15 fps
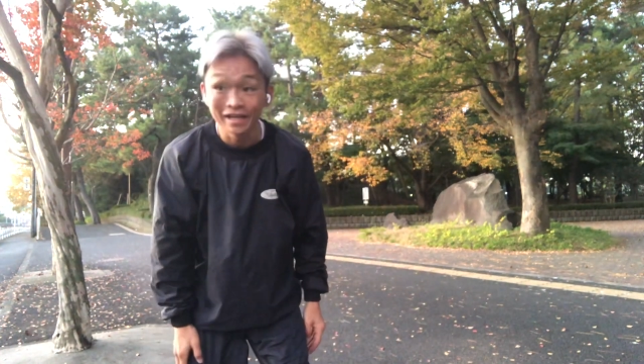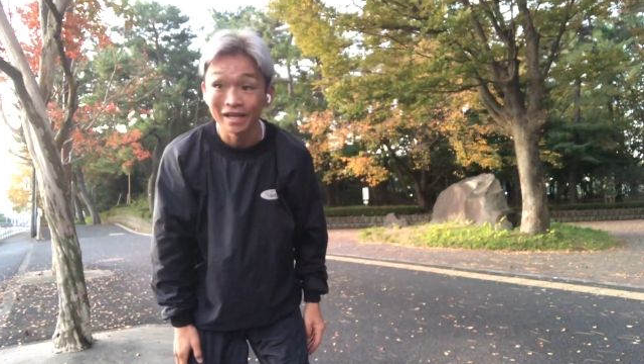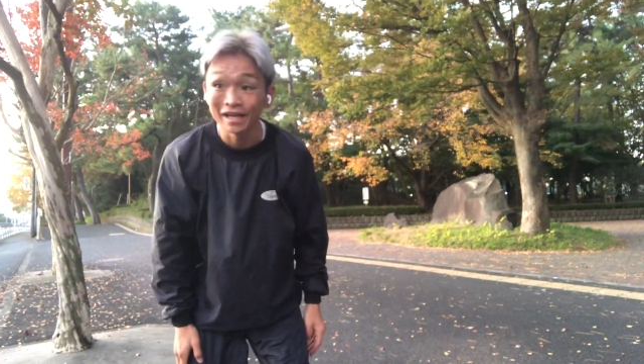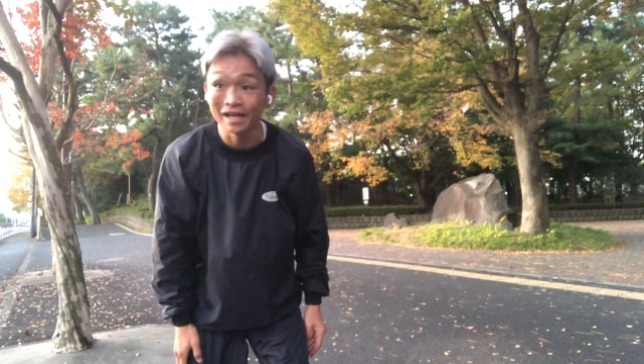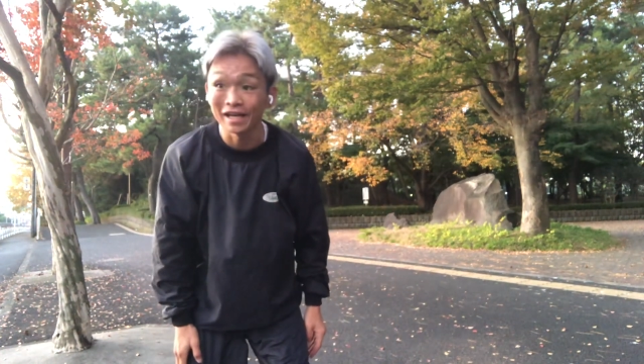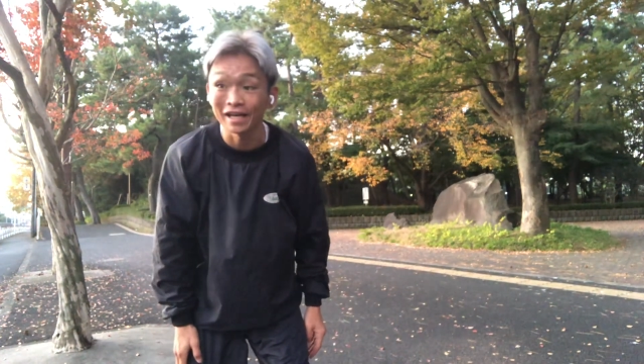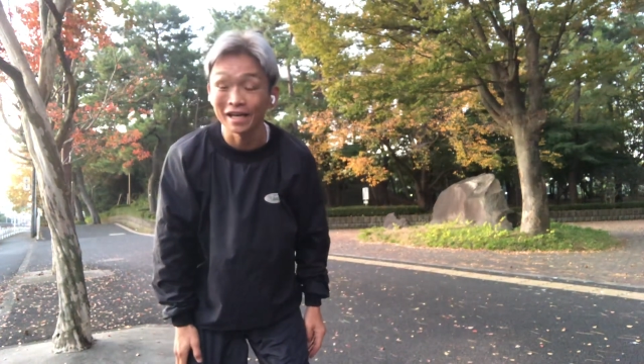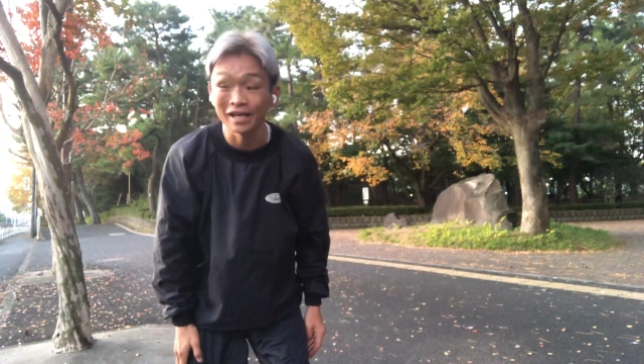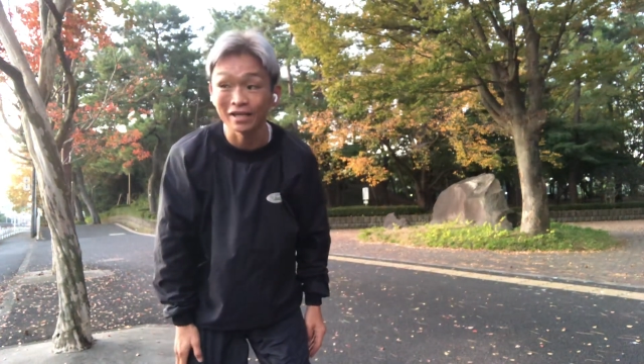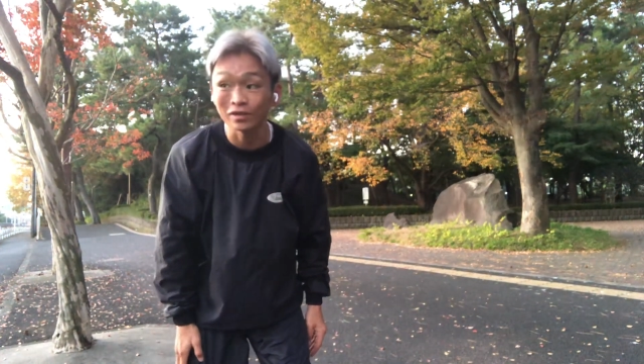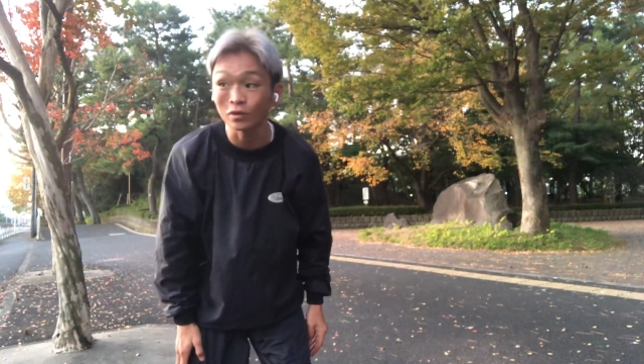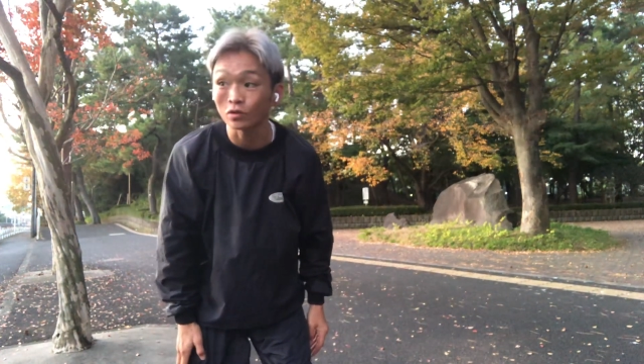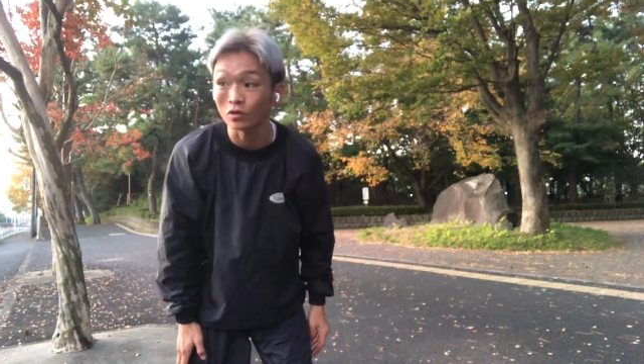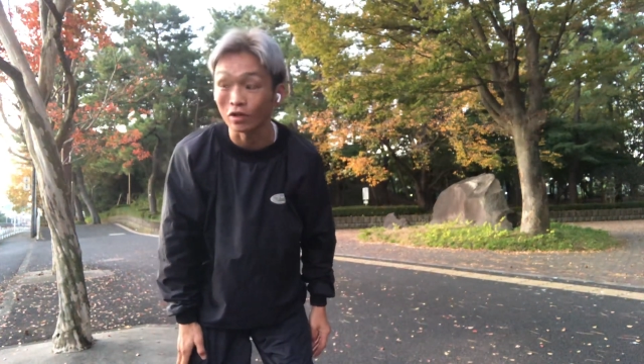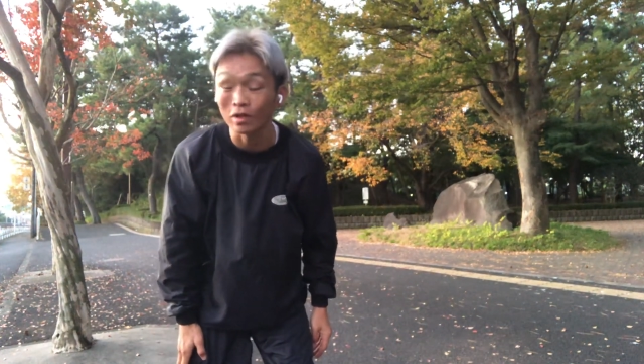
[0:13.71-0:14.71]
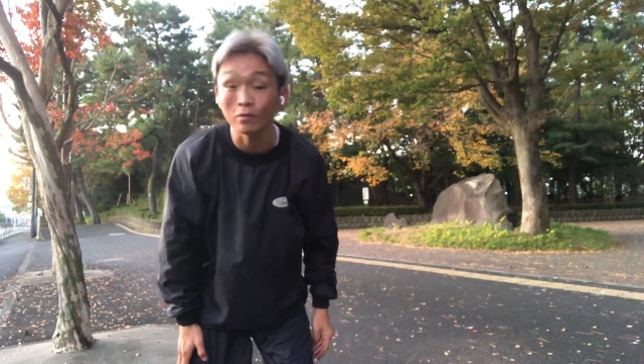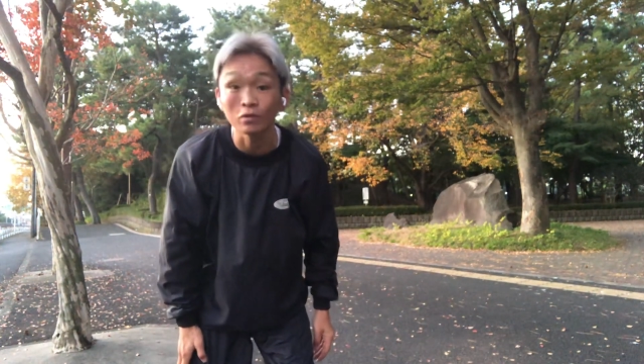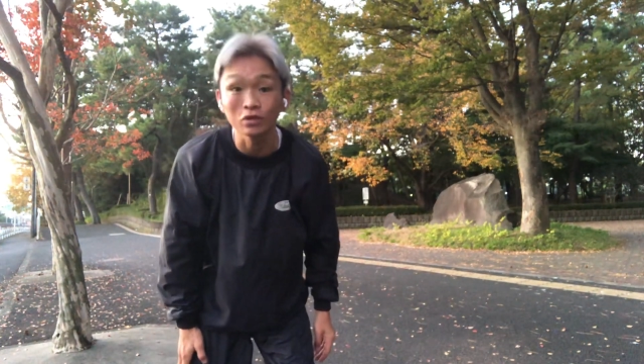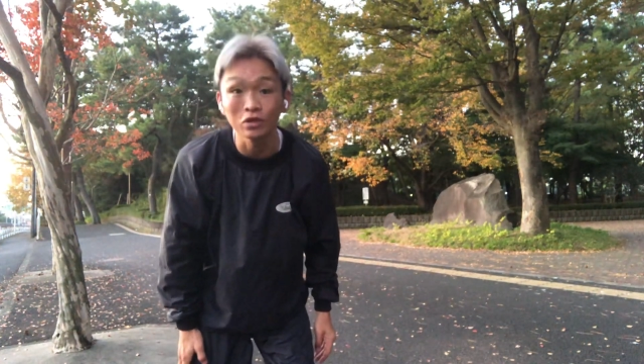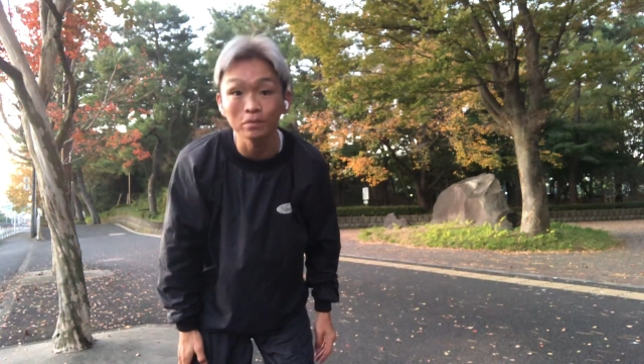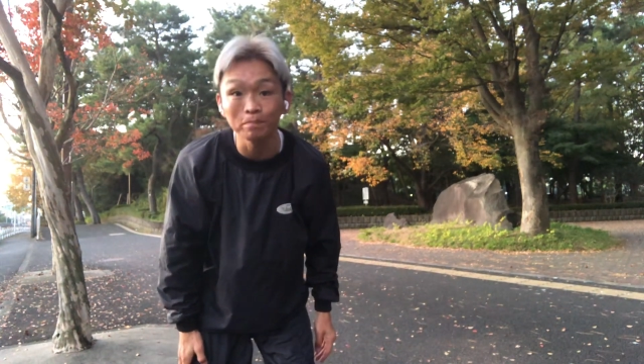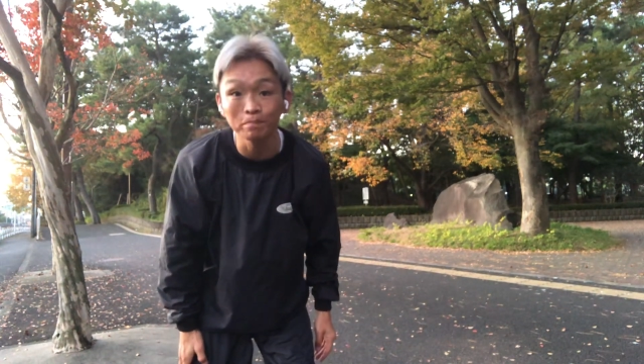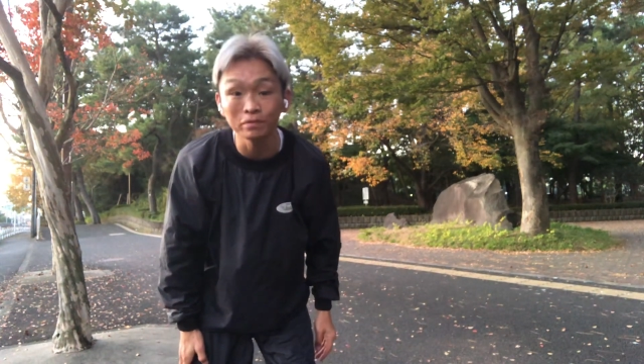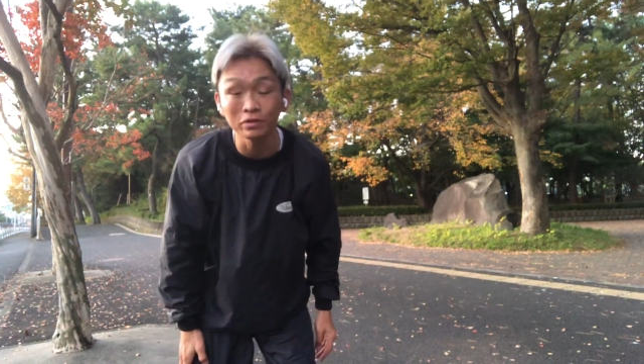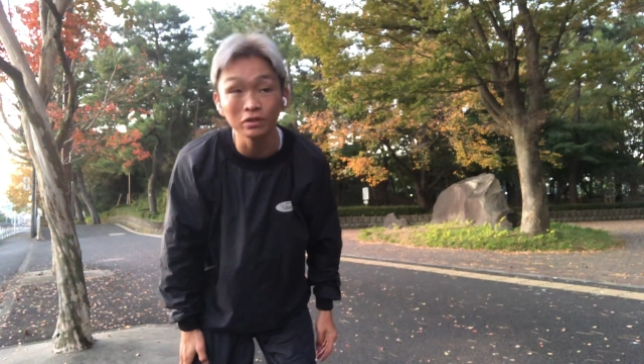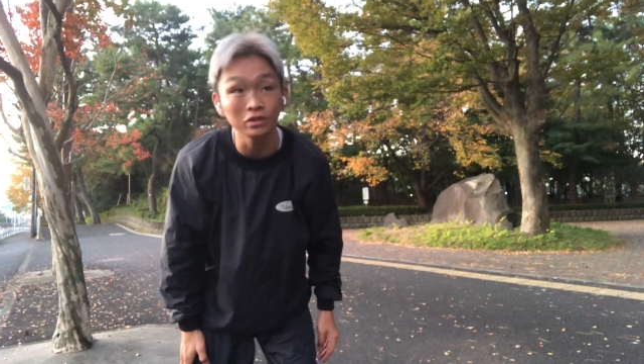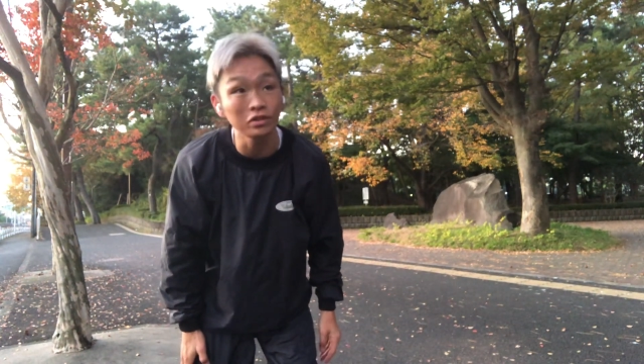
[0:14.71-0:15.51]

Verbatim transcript: ちょっとね、もう10分